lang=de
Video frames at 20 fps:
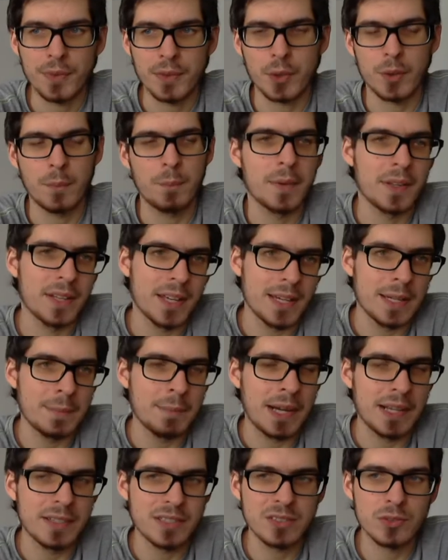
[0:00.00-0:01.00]
kommt man da eben
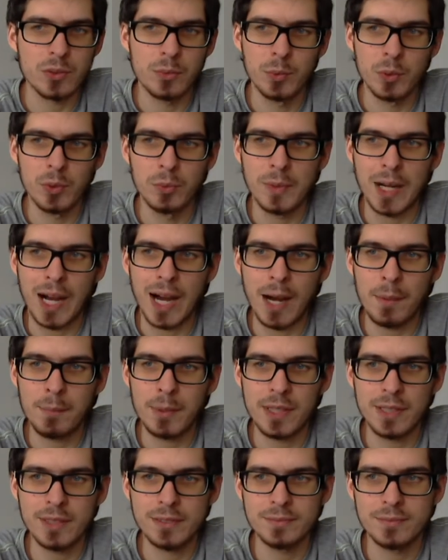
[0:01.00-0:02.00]
halt nicht drum rum.
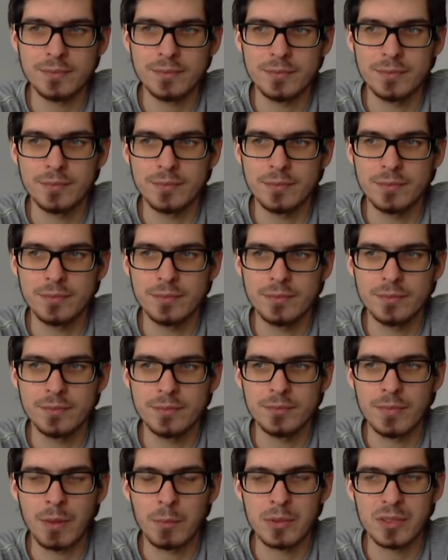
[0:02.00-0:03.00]
Aber
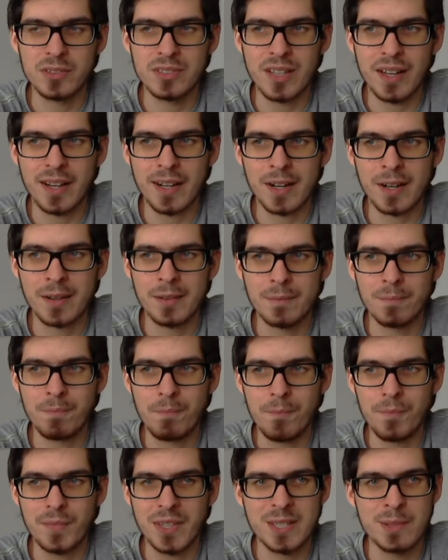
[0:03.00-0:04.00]
man muss sagen,
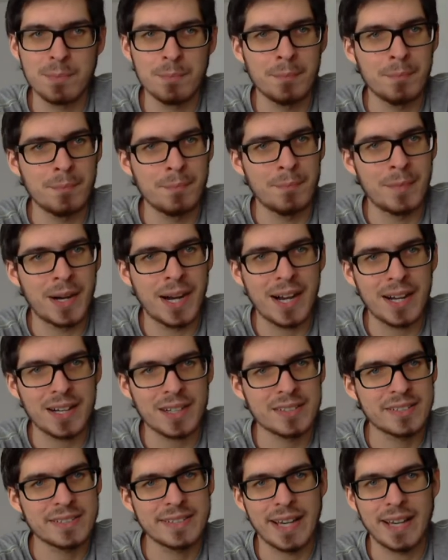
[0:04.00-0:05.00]
ich
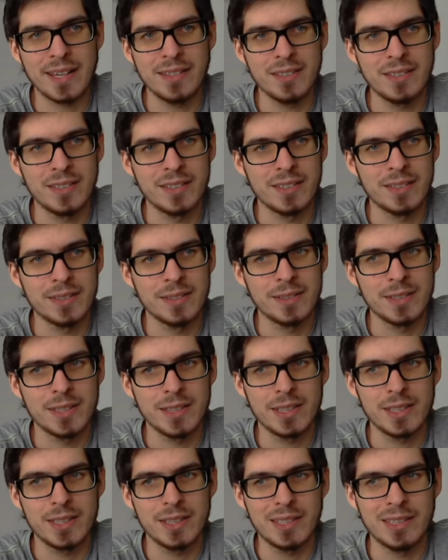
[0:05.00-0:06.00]
mag seine
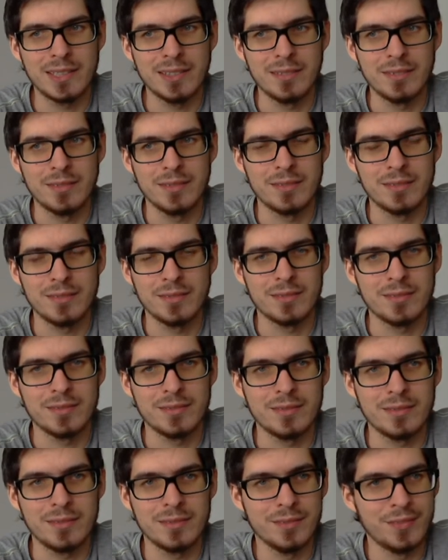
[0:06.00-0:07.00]

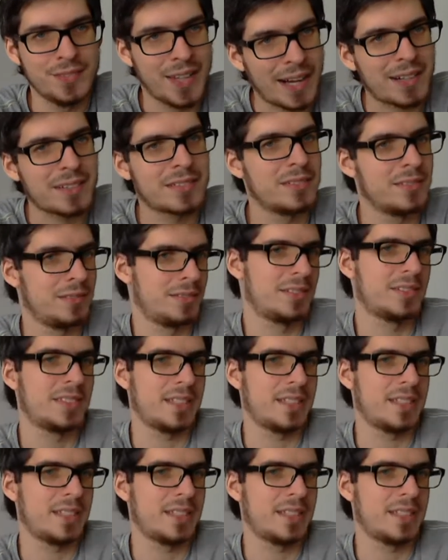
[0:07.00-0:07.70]
nackten